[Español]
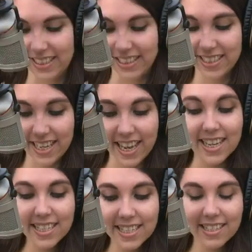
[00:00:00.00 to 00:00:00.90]
Sí,
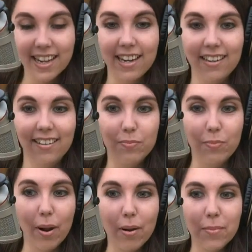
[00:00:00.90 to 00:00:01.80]
ese es el
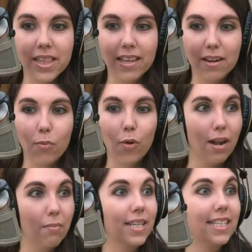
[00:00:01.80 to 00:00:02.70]
probablemente el mural
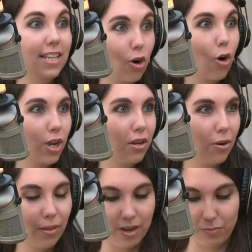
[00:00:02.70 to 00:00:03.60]
más
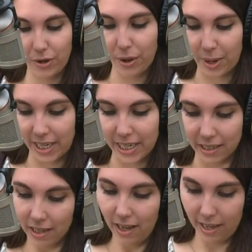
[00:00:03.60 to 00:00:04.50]
icónico del muro de Berlín,
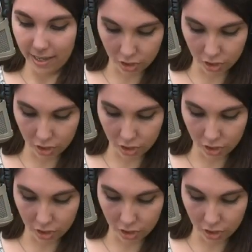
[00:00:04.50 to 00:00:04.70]
hecho